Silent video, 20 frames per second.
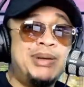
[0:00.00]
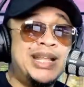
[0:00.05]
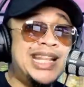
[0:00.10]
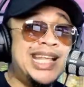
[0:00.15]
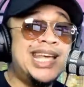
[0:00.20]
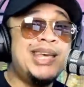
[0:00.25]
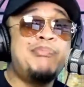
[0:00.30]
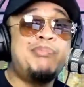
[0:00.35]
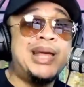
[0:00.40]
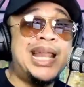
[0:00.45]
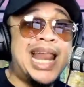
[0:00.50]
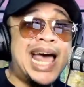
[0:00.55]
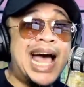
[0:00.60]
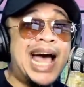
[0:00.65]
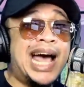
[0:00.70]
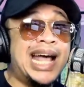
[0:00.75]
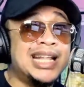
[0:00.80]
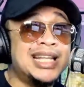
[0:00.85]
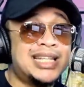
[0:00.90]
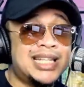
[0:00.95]

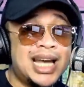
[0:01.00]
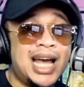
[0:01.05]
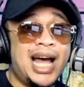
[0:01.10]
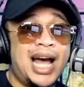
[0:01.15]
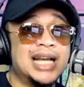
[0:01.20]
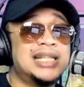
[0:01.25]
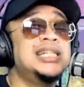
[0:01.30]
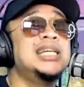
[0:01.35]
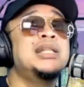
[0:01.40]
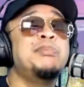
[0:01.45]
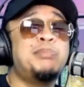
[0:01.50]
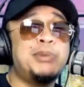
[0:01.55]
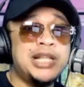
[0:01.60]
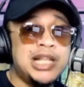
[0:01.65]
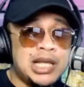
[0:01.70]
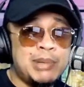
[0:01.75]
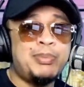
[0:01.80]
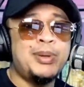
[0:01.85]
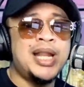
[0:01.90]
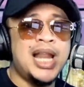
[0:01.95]
Pinipilahan siya, as in
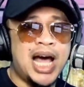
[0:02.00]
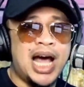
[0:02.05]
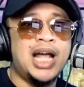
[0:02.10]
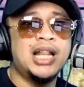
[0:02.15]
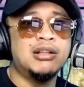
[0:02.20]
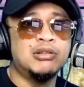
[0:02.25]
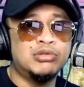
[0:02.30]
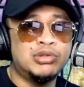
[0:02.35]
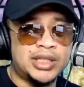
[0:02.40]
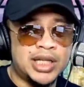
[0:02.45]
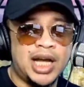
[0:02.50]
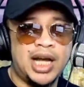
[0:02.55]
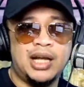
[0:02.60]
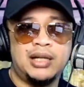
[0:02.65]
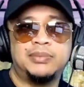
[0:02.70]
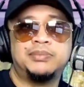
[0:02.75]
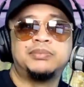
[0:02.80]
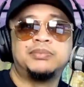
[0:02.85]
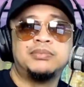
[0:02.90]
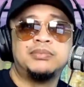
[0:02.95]
pinipilahan ho
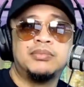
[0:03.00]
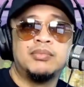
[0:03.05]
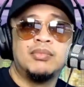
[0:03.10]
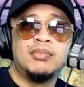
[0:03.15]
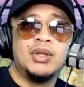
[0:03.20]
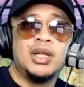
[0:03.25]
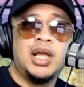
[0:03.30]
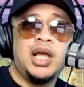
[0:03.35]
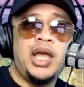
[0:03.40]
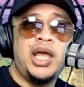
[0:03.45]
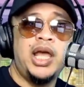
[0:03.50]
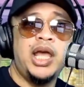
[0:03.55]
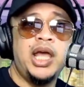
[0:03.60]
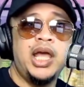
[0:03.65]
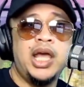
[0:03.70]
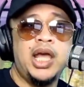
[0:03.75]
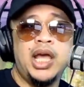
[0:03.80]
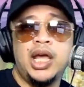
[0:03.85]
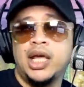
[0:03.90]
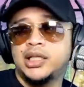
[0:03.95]
siya.
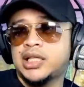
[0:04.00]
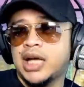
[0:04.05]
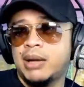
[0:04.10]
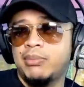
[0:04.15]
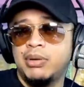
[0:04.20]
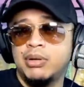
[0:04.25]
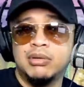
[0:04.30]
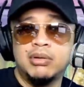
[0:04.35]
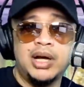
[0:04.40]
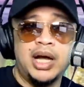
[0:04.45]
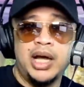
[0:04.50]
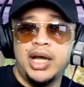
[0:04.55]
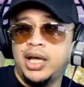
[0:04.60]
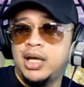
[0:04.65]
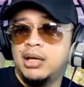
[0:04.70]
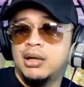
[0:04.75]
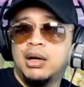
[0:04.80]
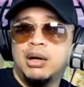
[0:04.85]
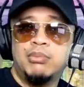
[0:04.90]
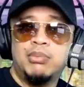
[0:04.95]
Eh, sabi ko nga
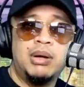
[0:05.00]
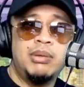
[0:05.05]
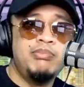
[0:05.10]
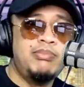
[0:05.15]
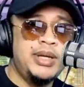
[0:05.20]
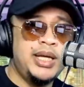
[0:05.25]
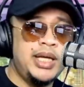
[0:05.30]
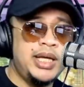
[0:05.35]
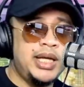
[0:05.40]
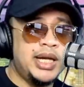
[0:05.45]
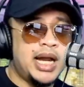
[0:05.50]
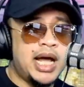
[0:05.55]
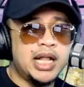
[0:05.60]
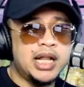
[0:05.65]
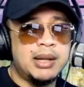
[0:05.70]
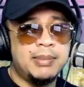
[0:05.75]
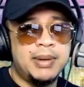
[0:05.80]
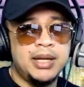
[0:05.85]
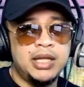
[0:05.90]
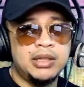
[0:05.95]
eh,
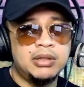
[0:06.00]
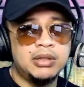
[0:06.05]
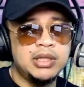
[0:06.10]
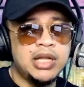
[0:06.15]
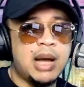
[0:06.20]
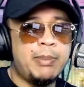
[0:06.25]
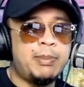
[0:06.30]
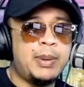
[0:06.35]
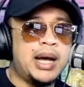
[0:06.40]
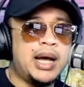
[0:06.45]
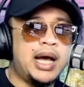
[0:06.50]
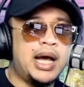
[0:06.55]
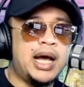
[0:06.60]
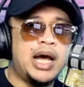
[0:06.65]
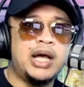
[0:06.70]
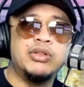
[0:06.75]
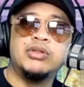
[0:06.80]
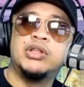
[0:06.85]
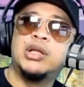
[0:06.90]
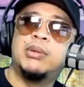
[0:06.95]
pambihira naman ito,
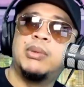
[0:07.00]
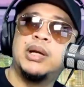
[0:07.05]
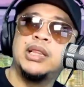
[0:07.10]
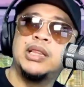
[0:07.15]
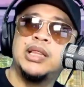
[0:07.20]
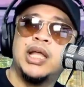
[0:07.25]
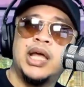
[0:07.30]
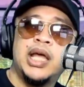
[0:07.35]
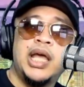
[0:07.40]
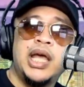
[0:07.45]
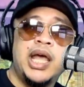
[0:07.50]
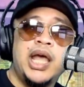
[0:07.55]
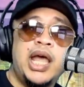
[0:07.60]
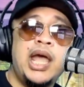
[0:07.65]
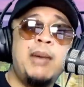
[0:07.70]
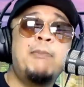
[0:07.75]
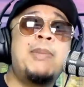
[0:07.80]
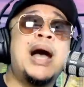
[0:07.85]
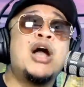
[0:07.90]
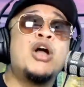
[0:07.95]
napaka ano naman.
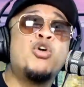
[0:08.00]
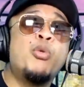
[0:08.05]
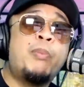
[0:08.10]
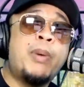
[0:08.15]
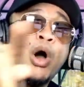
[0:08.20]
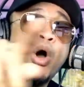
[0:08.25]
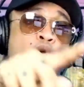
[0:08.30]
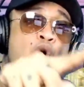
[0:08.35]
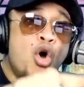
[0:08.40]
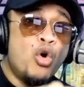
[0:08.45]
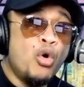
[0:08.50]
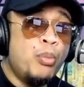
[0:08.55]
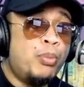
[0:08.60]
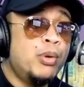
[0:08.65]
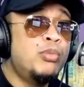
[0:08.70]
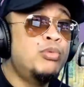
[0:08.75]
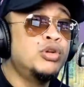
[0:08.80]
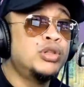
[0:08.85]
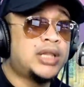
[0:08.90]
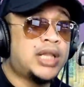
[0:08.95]
Eh, bago pa ho
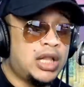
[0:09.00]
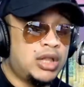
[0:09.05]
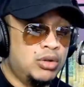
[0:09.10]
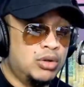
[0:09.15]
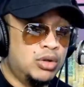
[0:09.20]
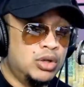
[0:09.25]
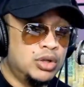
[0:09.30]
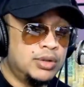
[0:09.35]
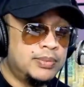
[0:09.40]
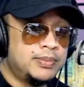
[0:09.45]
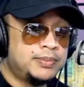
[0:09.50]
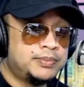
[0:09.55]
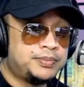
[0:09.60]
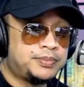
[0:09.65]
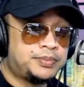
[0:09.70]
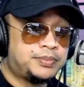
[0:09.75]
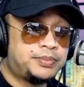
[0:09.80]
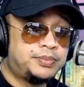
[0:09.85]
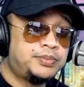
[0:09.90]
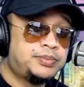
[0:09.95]
ako pumunta doon,
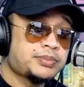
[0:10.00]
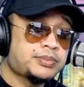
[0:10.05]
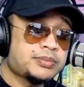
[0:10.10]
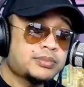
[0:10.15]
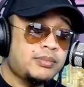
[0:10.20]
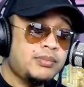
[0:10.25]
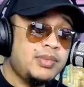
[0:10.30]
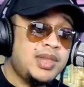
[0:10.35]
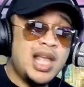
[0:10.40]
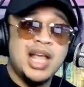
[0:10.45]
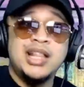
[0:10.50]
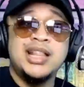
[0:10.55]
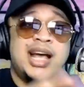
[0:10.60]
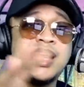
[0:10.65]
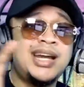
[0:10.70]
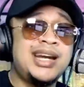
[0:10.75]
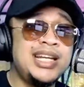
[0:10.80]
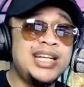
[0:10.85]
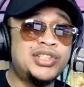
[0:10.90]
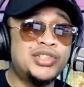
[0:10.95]

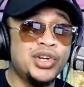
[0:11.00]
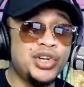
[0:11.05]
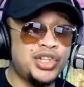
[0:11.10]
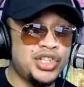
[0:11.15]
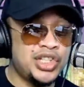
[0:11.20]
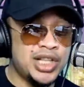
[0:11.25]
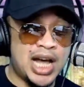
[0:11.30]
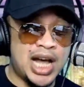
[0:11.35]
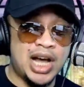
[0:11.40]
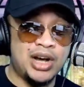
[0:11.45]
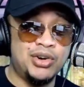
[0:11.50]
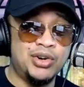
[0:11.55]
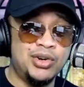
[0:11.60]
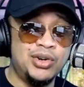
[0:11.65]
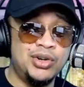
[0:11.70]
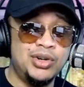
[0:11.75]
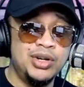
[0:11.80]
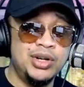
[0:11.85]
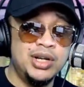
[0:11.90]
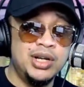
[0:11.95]
nag-research na
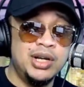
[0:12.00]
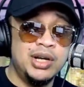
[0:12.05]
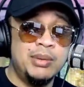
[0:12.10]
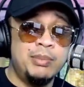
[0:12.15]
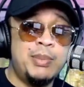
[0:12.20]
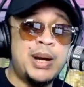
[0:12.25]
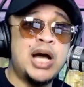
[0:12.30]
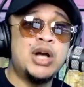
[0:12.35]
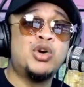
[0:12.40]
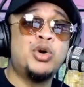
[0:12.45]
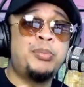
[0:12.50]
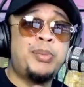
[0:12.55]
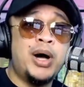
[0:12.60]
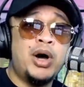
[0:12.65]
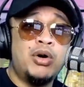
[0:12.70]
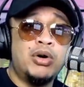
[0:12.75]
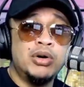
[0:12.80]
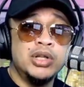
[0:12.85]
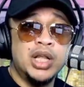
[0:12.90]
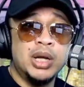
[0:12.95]
ako Bago
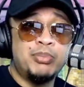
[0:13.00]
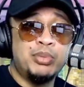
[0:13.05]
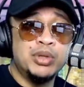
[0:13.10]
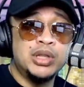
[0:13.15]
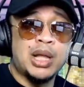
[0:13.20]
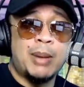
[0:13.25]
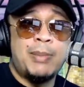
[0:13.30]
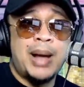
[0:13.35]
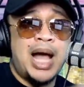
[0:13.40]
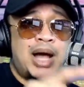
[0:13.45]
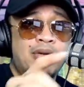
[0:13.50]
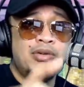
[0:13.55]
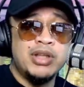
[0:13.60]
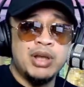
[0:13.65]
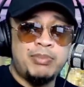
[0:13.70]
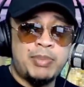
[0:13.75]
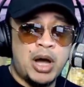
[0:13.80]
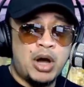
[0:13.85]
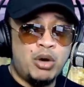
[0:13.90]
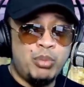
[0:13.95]
pa ako nagpunta, bago
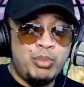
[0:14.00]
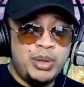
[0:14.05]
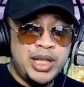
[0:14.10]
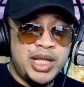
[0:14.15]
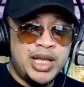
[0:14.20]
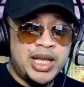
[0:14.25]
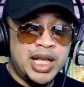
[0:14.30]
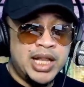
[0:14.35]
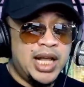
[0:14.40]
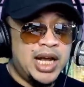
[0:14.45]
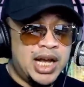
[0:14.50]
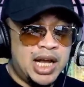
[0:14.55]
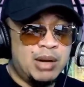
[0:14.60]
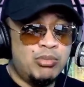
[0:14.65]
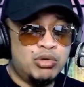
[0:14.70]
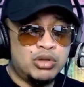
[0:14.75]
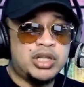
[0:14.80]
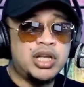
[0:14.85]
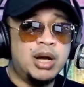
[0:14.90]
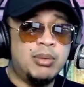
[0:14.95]
niya pa ako binigyan ng
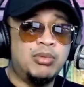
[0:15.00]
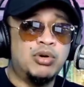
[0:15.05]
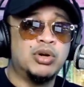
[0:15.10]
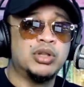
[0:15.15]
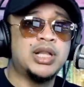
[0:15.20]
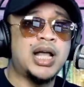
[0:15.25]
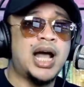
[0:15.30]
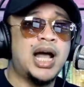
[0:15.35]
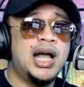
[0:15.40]
gamot-gamot,